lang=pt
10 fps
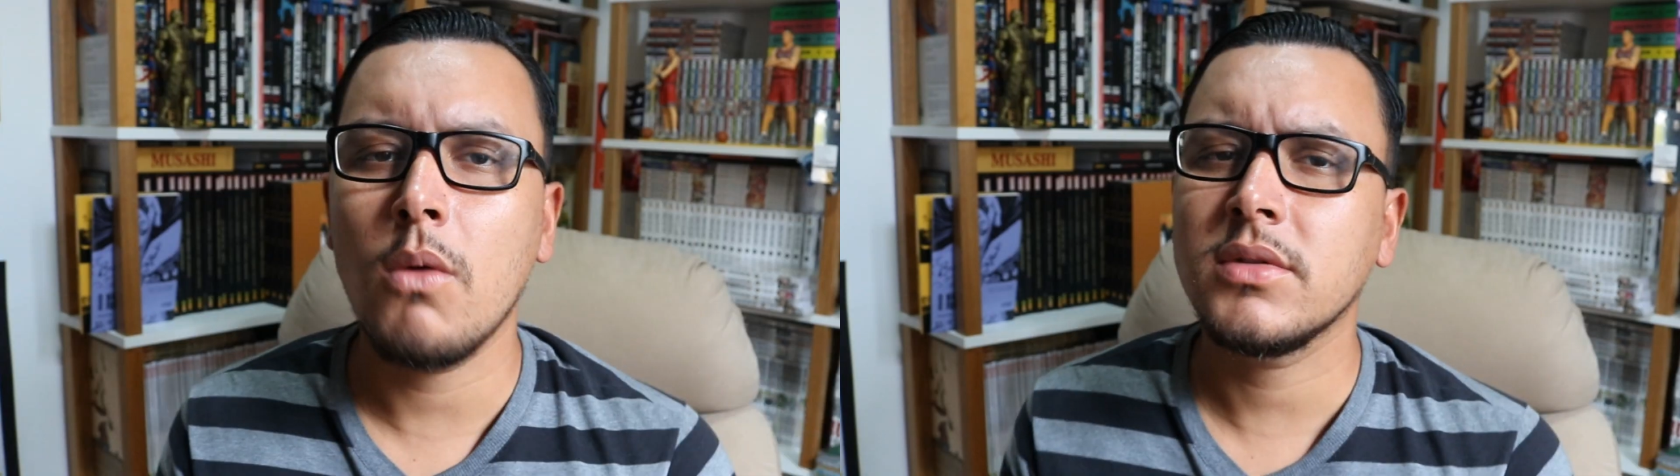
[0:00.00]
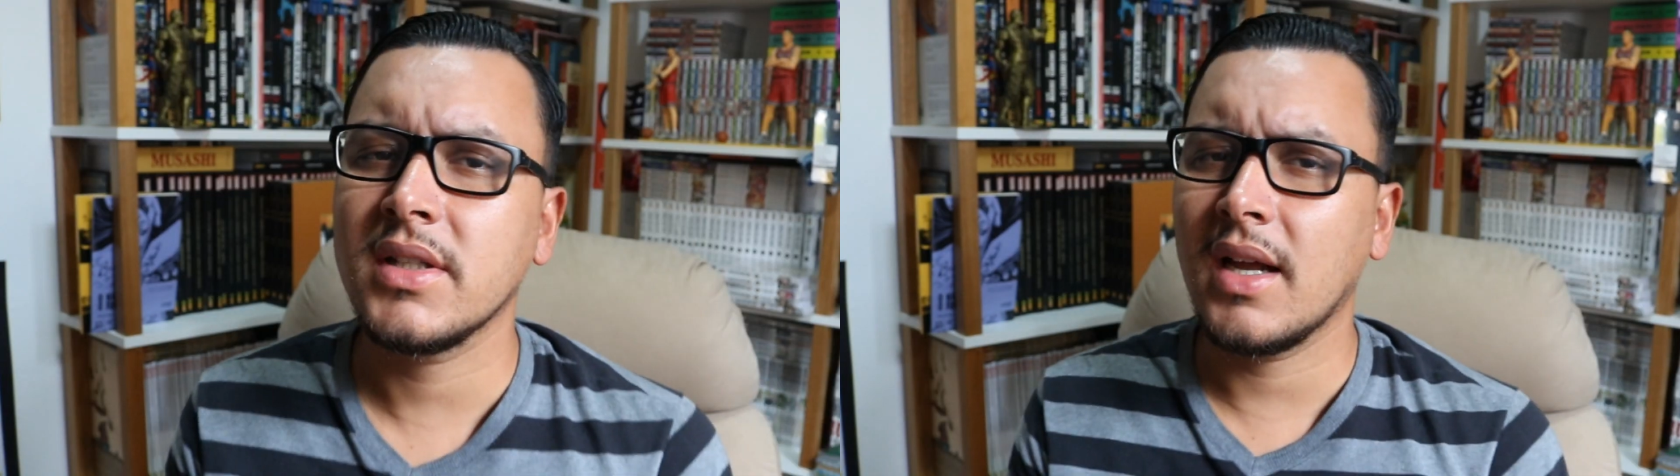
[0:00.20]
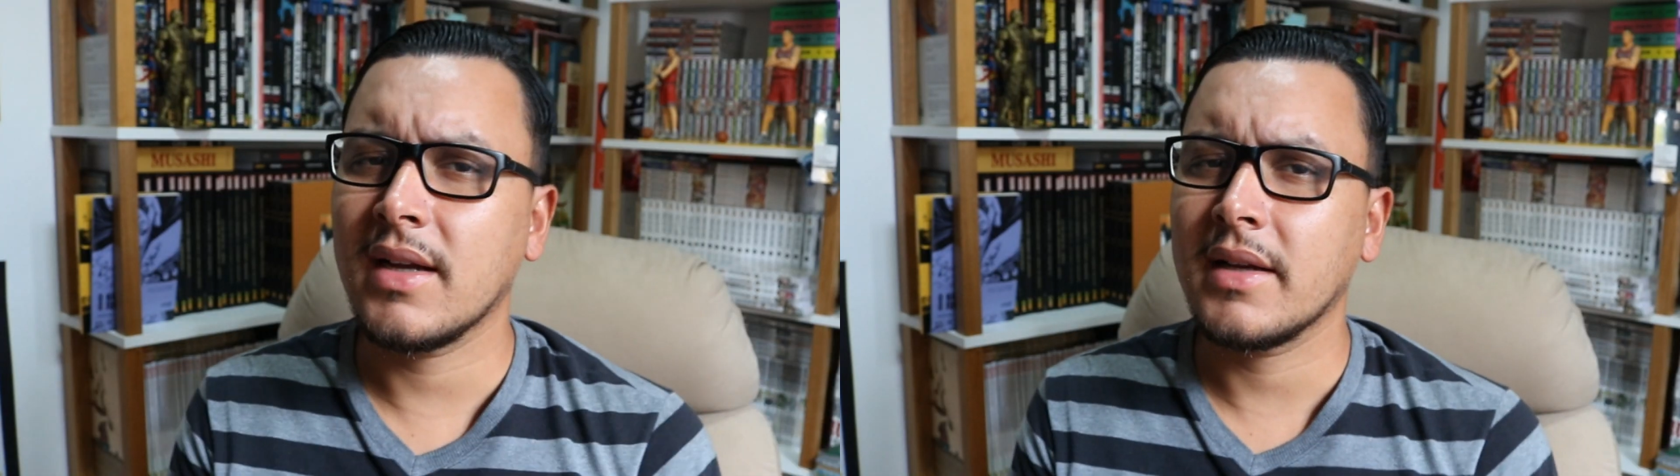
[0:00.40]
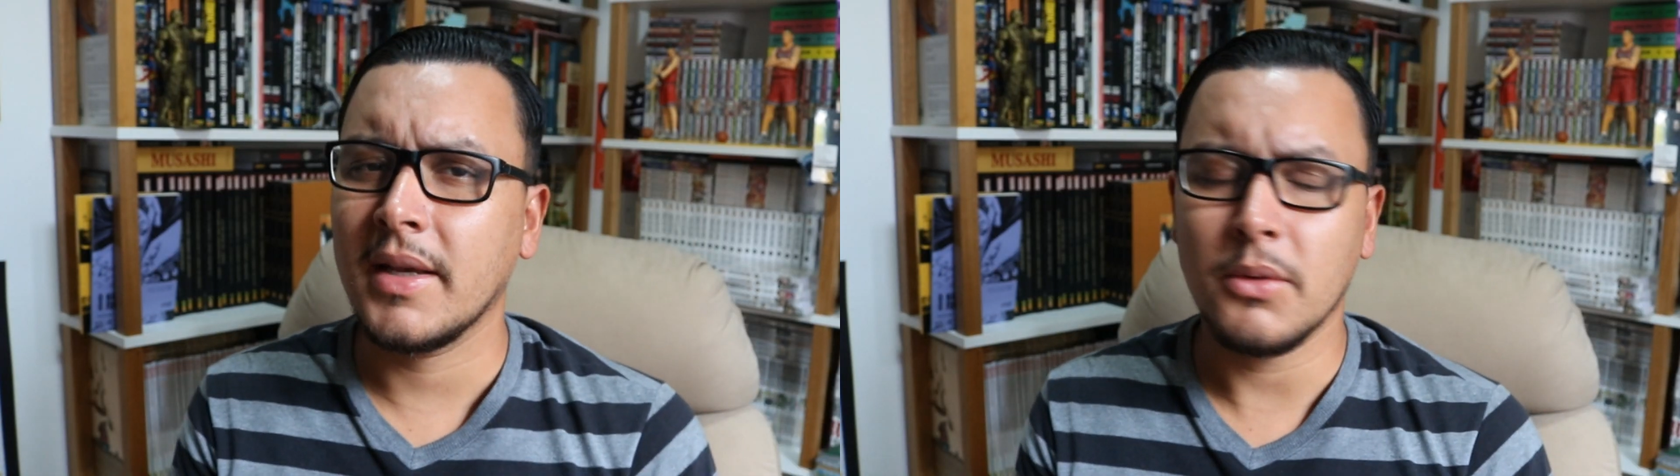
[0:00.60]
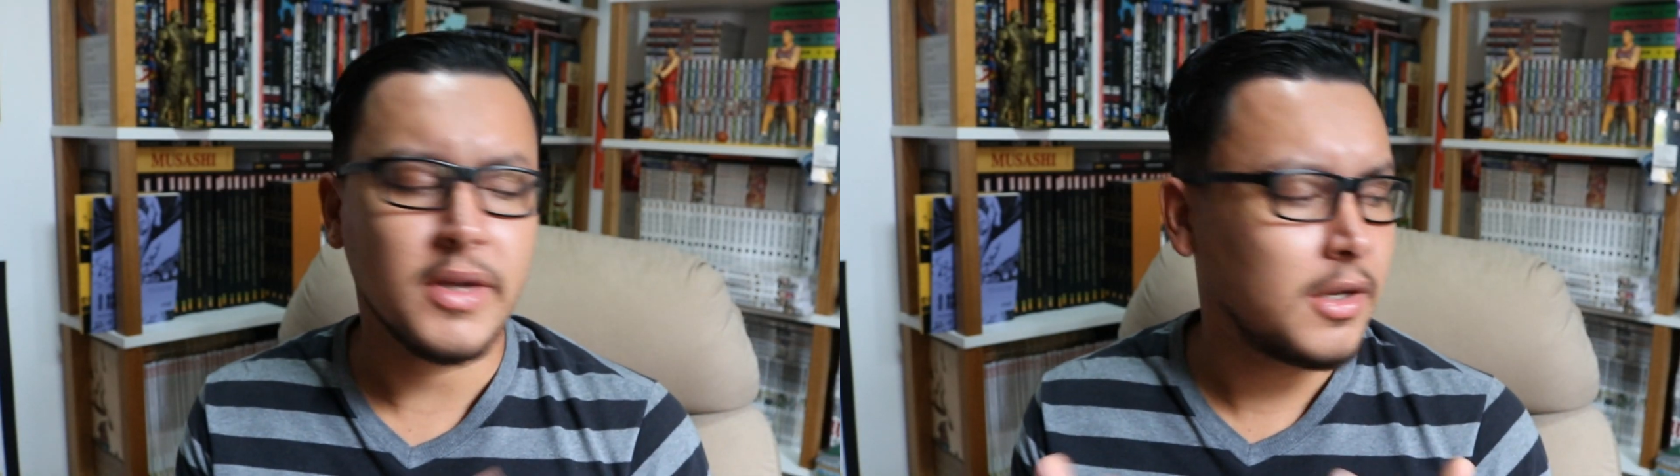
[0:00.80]
Outra
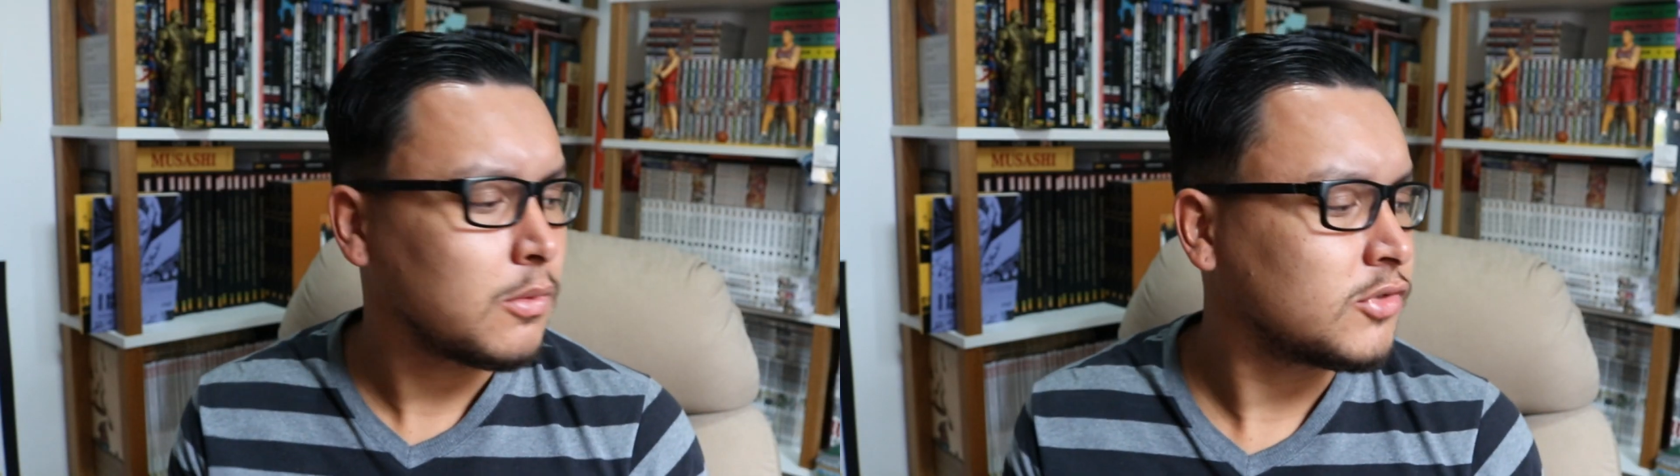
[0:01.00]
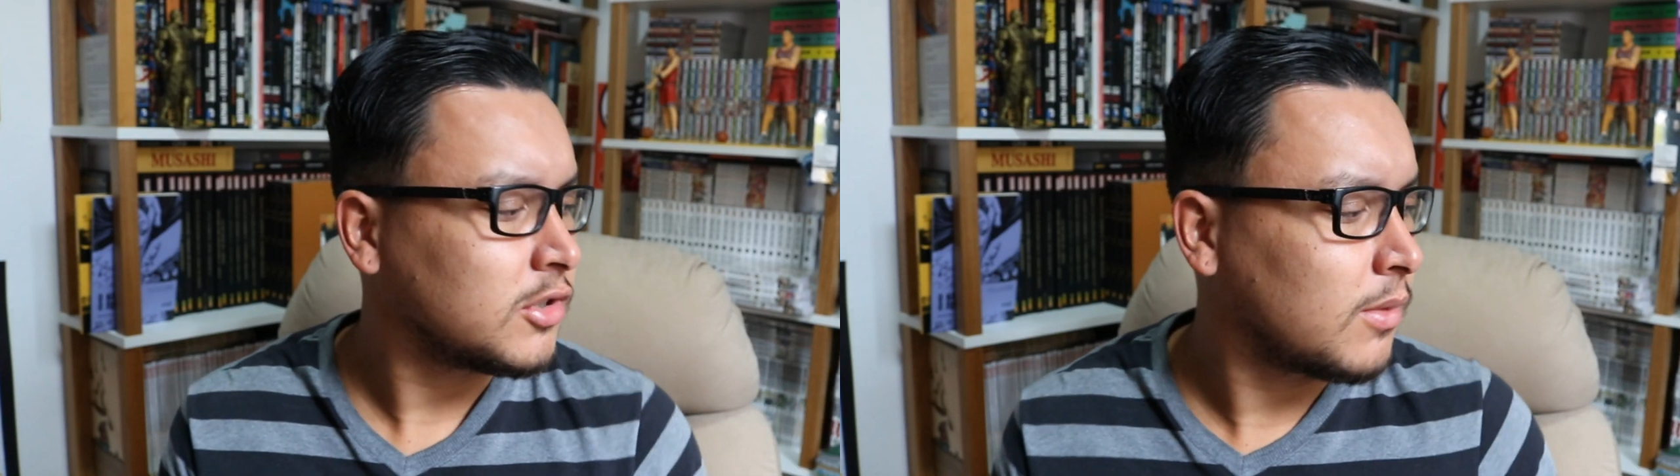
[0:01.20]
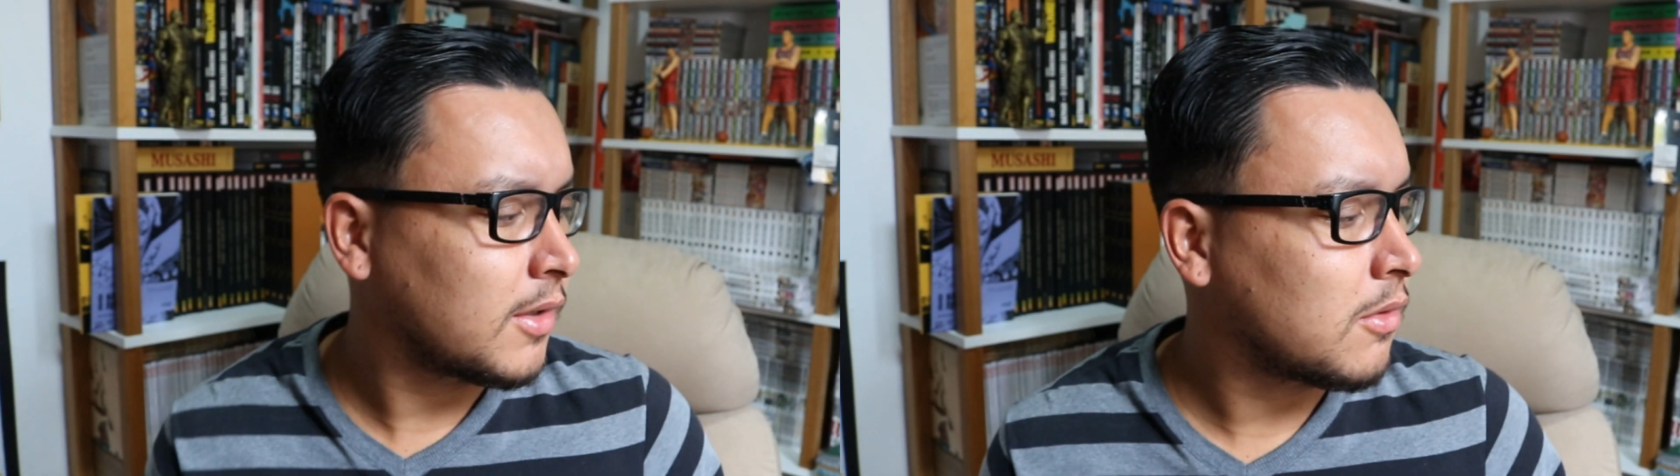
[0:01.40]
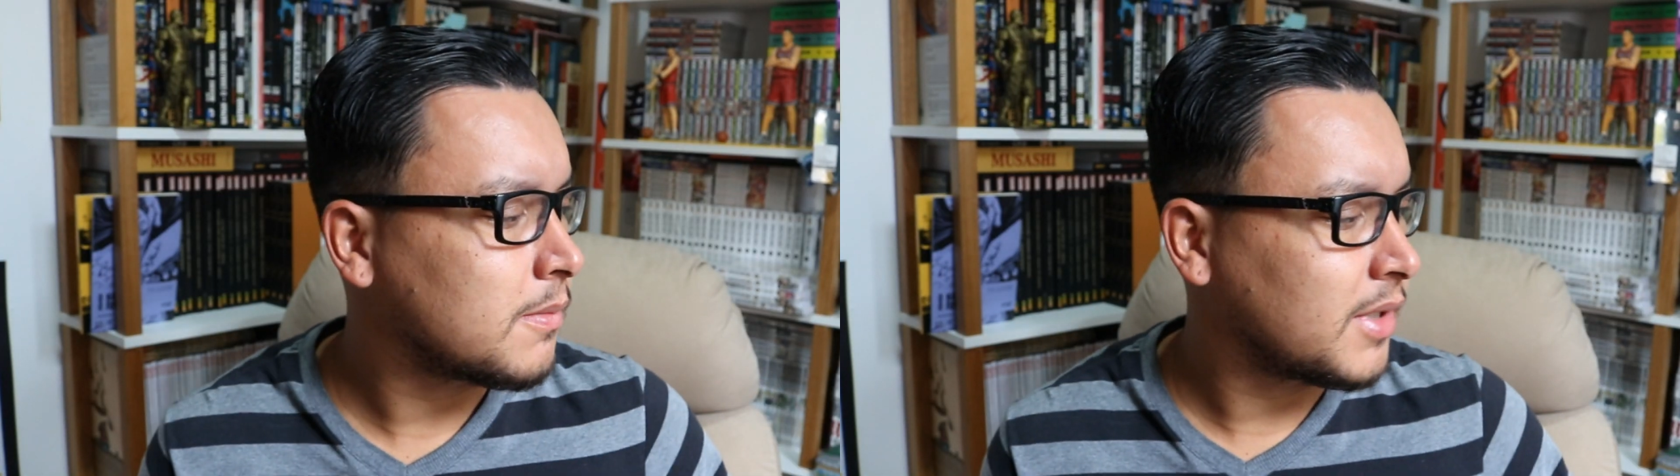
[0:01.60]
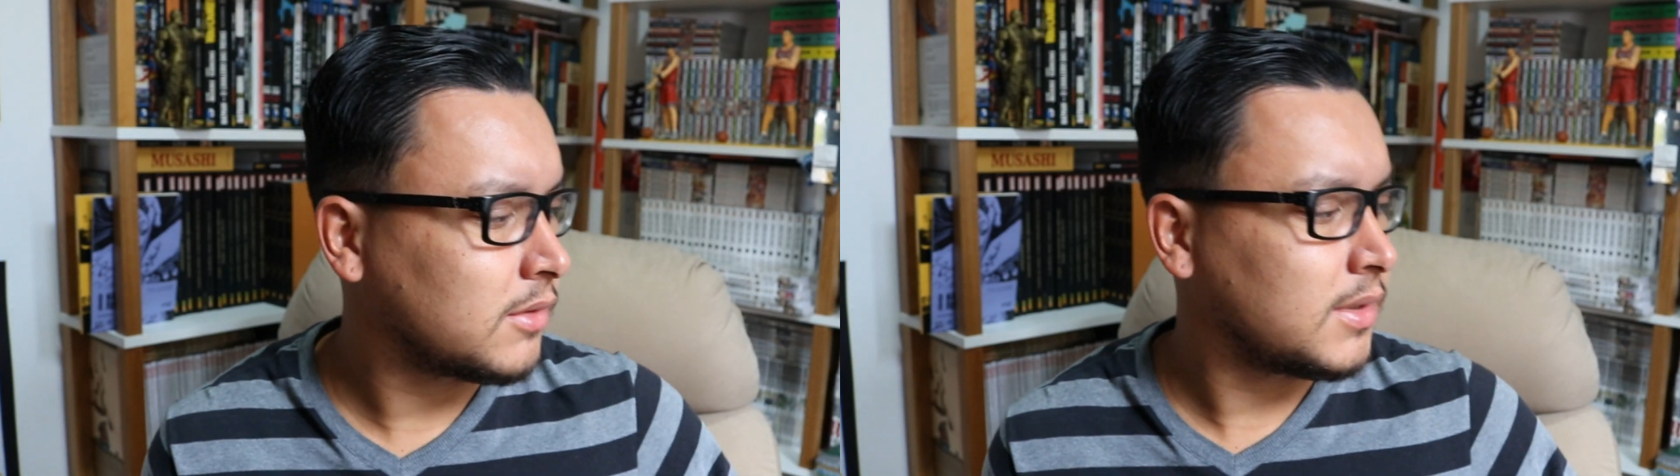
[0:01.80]
HQ que eu quero continuar
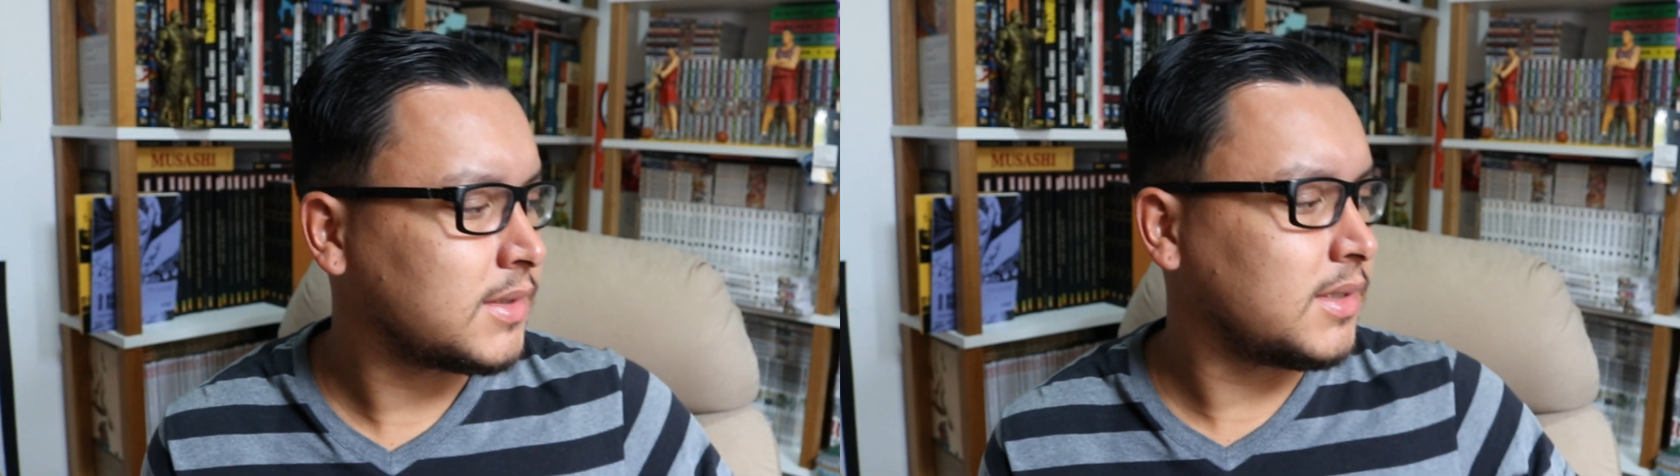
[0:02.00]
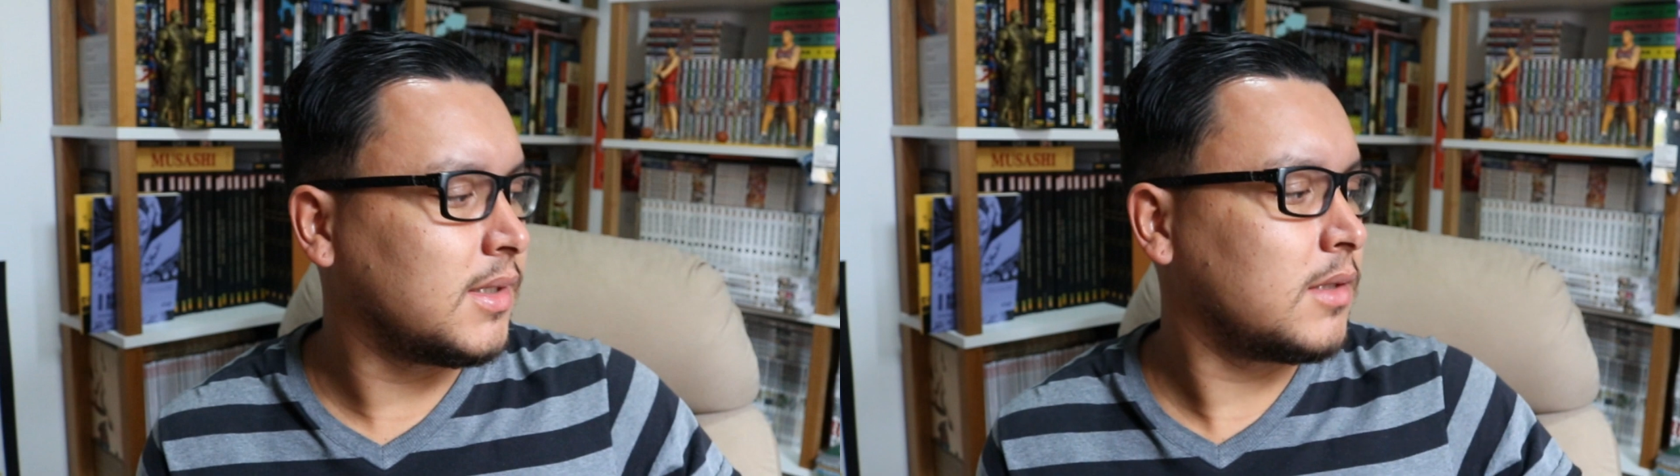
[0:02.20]
comprando nesse